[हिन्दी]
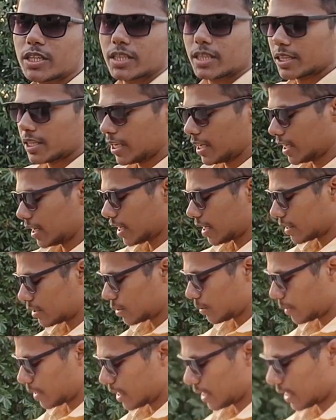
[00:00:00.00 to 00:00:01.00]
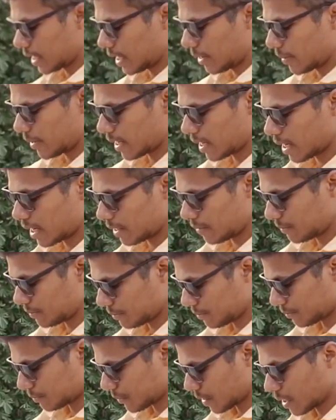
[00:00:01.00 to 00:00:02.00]
जो थिनर जो मतलब कि हमारा
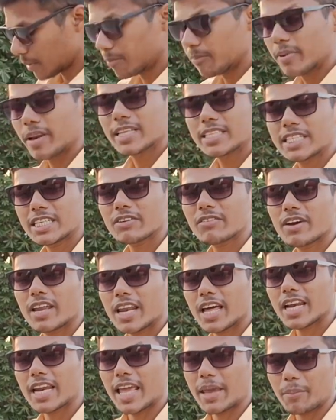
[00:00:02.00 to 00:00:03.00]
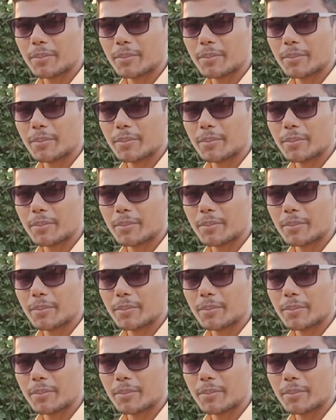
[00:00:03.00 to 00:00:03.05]
ब्लीचिंग वाला